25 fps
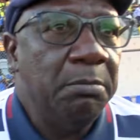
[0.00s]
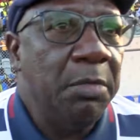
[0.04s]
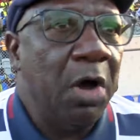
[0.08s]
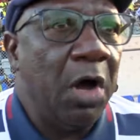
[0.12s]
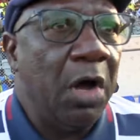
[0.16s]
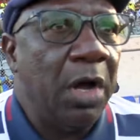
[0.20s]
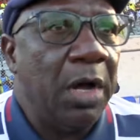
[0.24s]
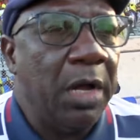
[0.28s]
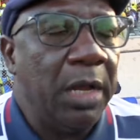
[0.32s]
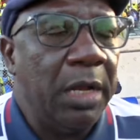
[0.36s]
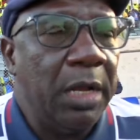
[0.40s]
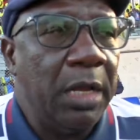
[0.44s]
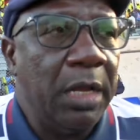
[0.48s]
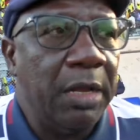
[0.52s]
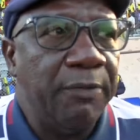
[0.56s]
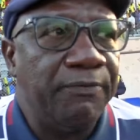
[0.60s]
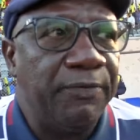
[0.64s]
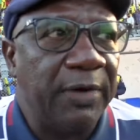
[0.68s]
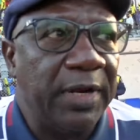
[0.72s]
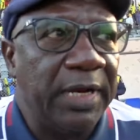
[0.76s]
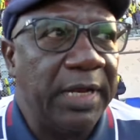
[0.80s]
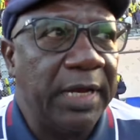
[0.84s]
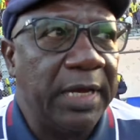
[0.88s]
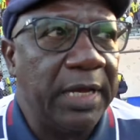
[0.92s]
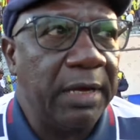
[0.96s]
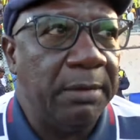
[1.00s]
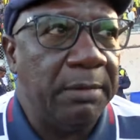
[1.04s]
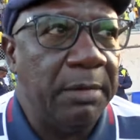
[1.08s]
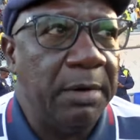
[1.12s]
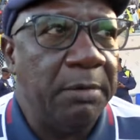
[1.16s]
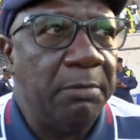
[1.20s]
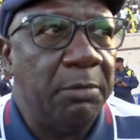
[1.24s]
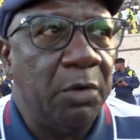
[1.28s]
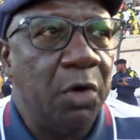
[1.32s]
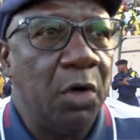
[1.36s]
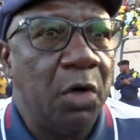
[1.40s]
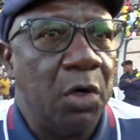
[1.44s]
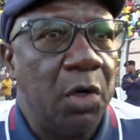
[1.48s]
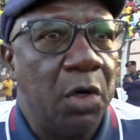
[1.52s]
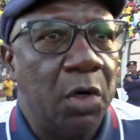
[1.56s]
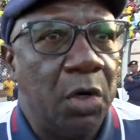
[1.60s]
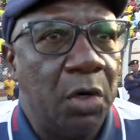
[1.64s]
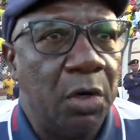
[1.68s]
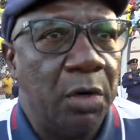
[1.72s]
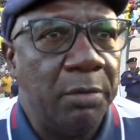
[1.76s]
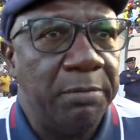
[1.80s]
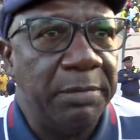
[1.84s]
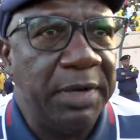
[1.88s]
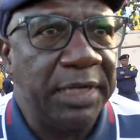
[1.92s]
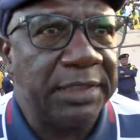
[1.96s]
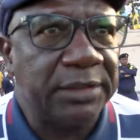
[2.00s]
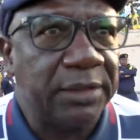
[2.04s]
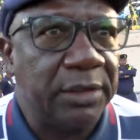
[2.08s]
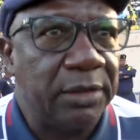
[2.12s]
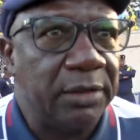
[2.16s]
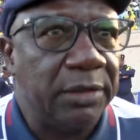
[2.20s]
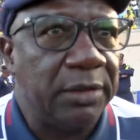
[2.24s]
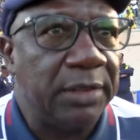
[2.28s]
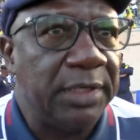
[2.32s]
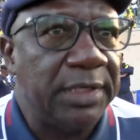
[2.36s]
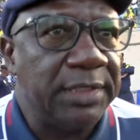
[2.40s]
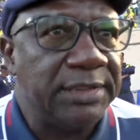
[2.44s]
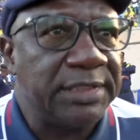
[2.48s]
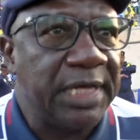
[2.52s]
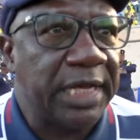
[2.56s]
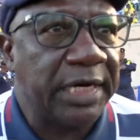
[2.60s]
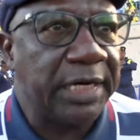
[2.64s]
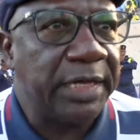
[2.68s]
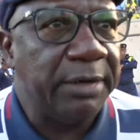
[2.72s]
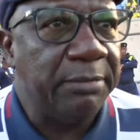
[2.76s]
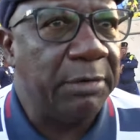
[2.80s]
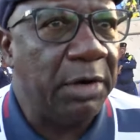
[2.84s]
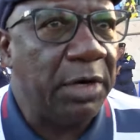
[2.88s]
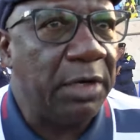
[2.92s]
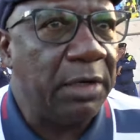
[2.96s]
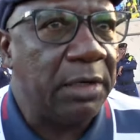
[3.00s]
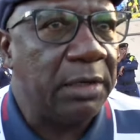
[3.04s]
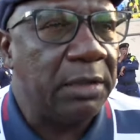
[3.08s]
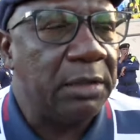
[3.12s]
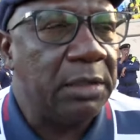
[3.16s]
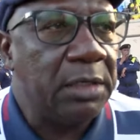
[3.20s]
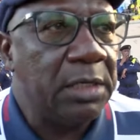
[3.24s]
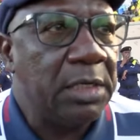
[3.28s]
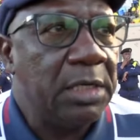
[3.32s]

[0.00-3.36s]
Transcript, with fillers: Bon, il fallait quand même euh, mettre les arguments,